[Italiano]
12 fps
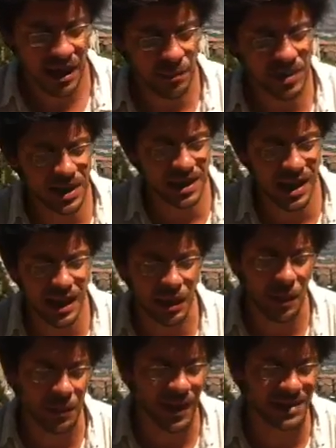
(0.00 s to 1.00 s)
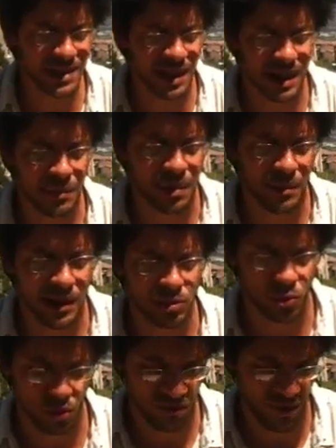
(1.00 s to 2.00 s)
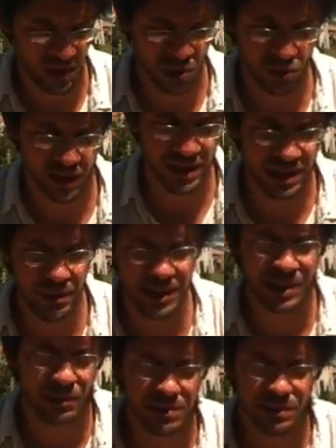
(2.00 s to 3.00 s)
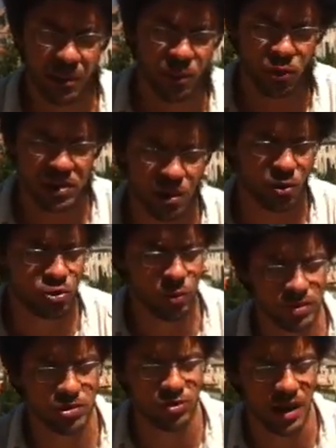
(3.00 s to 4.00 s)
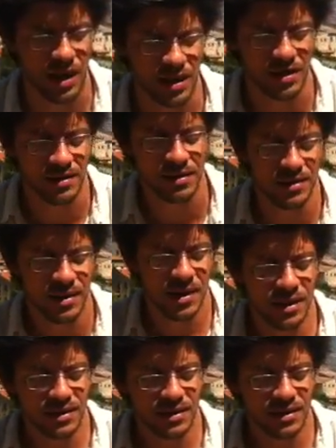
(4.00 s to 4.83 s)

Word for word: Capita anche che chi predica il cambiamento lo faccia orrendamente per proprio tornaconto personale.